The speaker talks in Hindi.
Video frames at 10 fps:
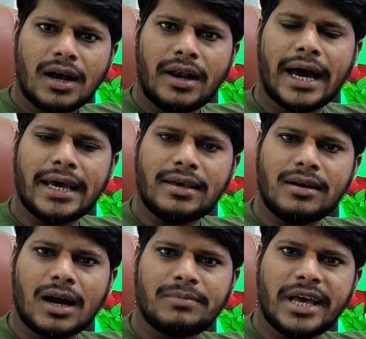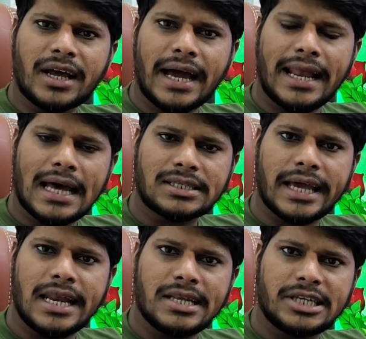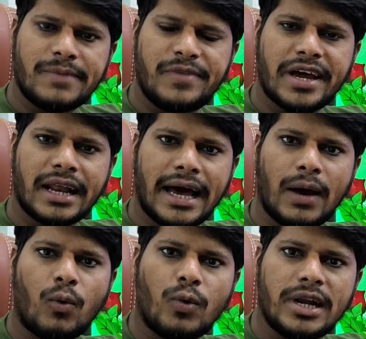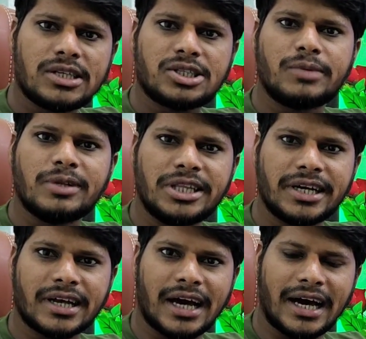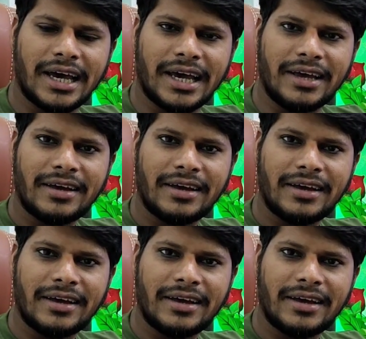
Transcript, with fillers: ना इनकम देख रहा है ना सैलरी स्लिप देख रहा है ओनली सिविल देख रहा है